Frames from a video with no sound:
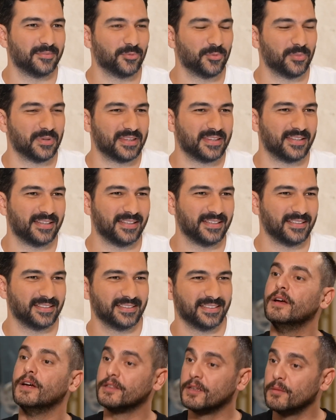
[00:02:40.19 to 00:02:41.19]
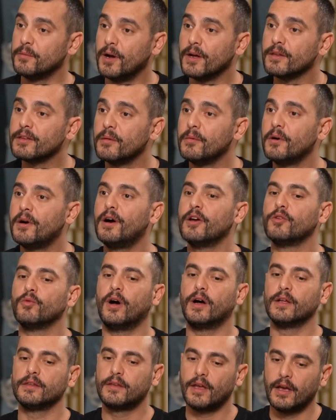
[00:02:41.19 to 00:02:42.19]
الممثلين ايه طبعا طبعا
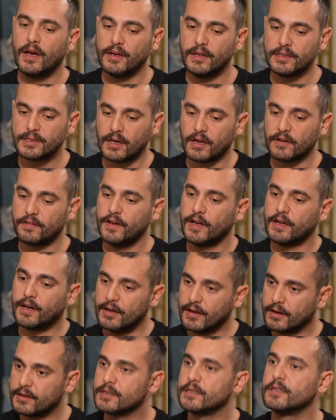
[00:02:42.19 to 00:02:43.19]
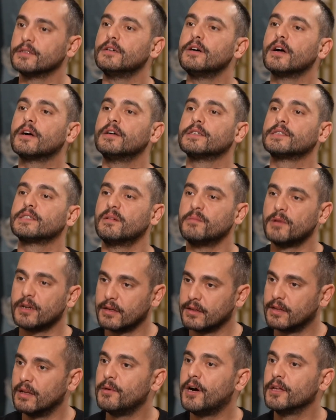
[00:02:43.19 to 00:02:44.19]
وحتى يعني صار في هيك علاقه صداقه
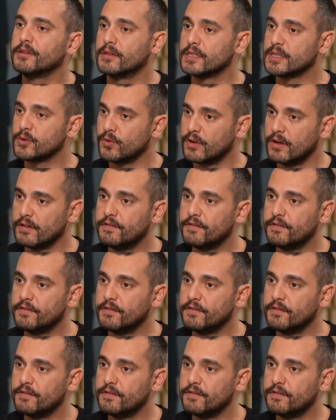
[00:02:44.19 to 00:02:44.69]
استمرت لبعد تصوير